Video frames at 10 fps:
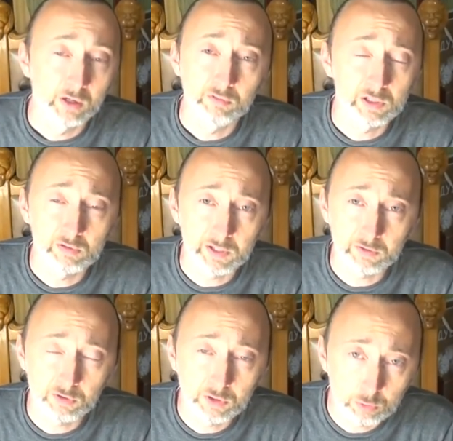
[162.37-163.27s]
Вы
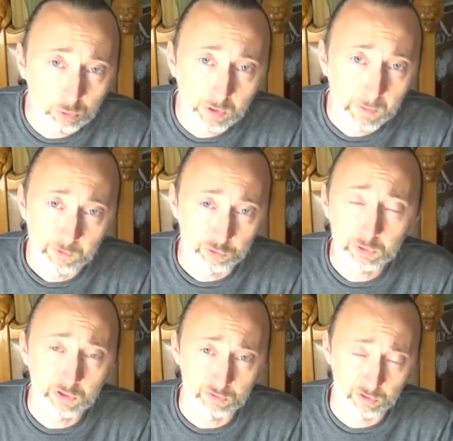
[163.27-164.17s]
говорите не то, что
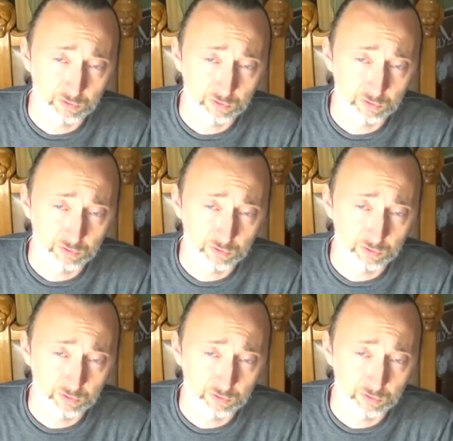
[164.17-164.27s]
есть на